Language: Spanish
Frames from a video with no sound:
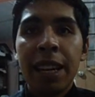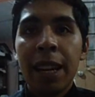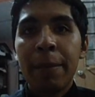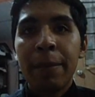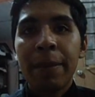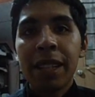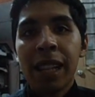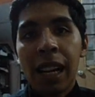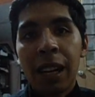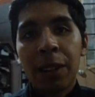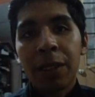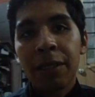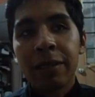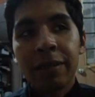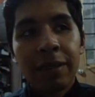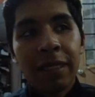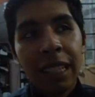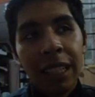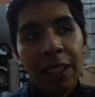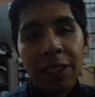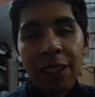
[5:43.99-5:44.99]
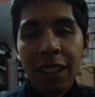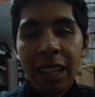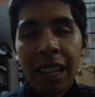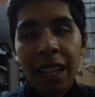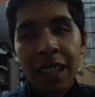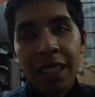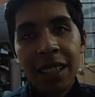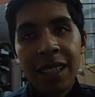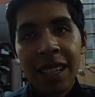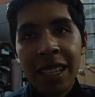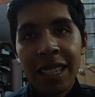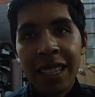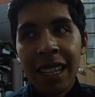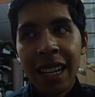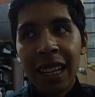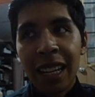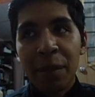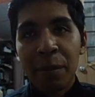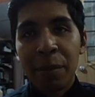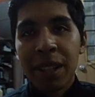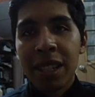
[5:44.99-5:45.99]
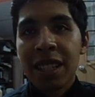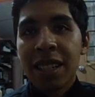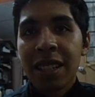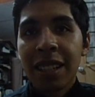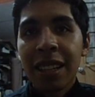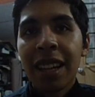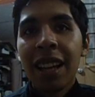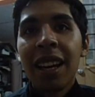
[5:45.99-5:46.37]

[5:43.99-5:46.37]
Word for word: ya me salgo. Me doy la chance a alguien más.